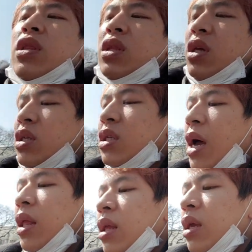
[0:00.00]
们第一
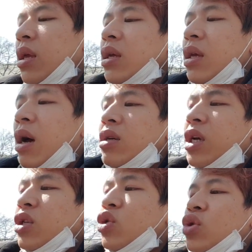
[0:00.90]
站要
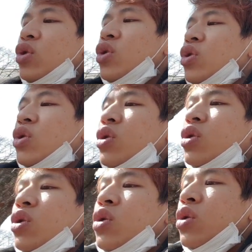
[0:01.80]
先去
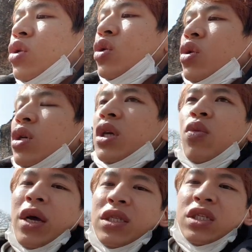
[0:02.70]
一
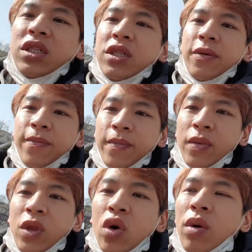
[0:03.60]
万七，
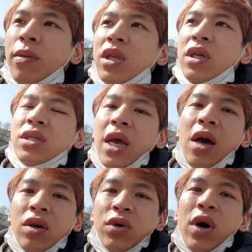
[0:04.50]
我们第一站
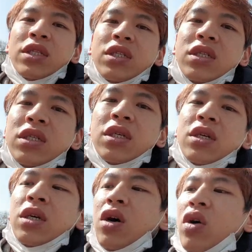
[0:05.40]
要一万七，
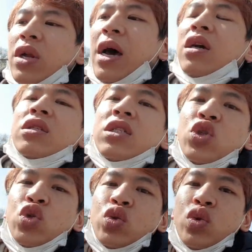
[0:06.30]
好拿那个
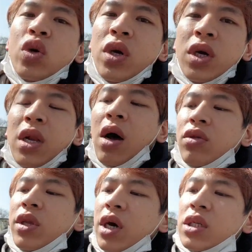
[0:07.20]
证书，然后
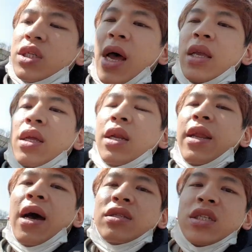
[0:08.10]
第二站。
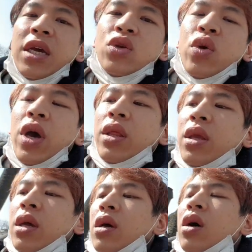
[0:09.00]
两千元
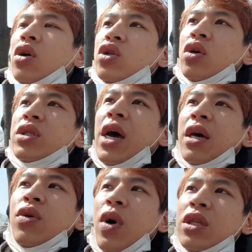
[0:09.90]
哦，总共这
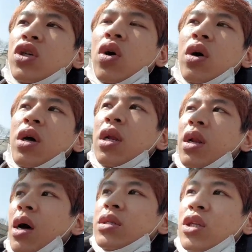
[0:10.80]
样一万九，
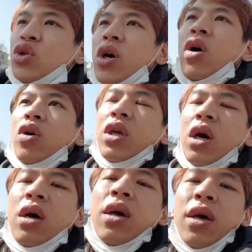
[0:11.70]
然后在最后一
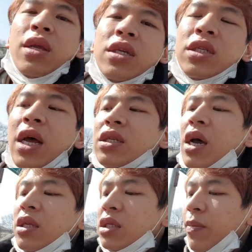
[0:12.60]
个第三
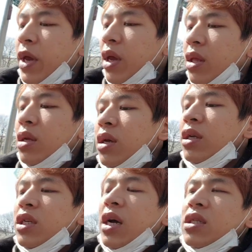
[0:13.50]
站这边
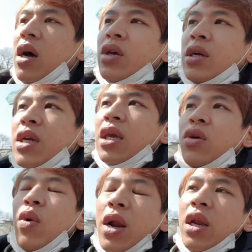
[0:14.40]
驾照要在
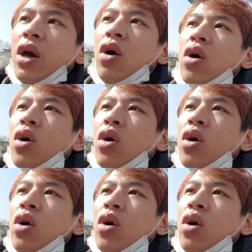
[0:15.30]
一万六，